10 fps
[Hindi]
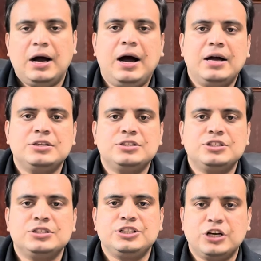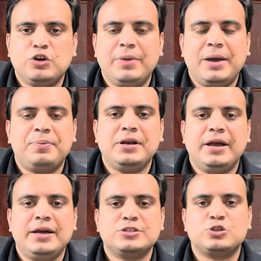आज यकुम अप्रैल
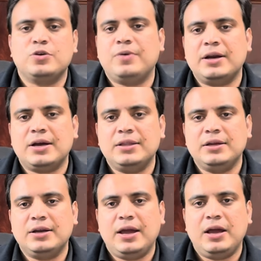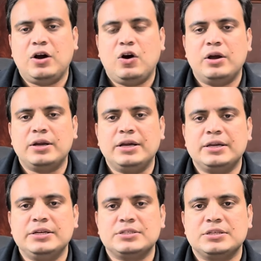है सोमवार का दिन है और
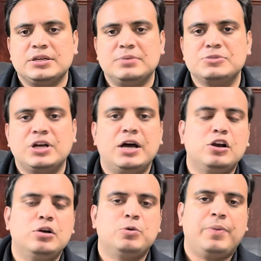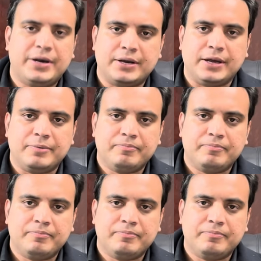21 रमज़ानुल मुबारक है